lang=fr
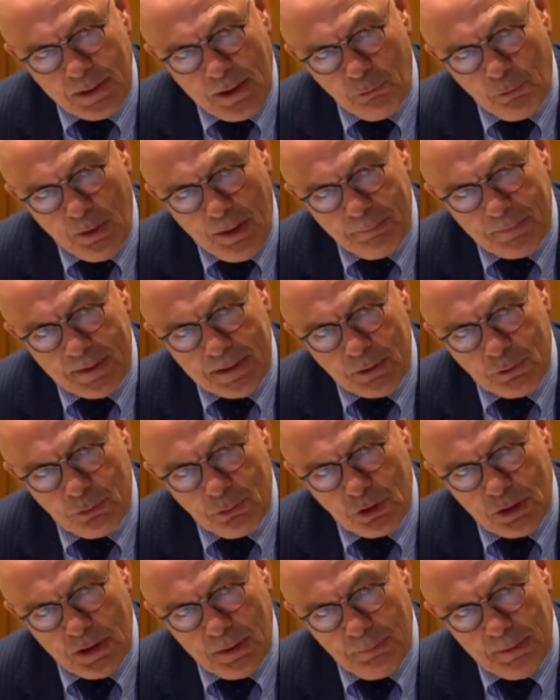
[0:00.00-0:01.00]
on a eu un petit
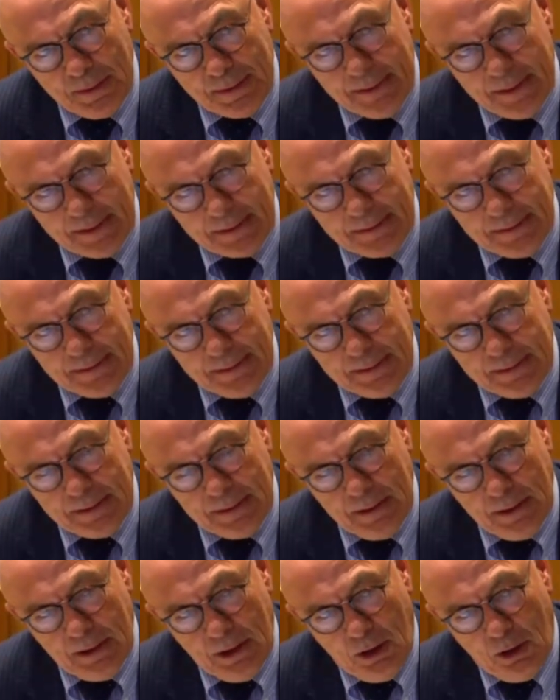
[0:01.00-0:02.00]
sujet médiatique
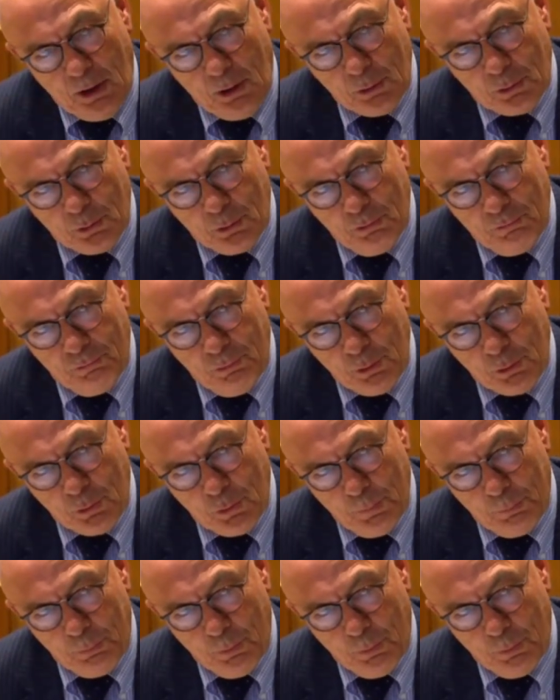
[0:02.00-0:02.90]
entre votre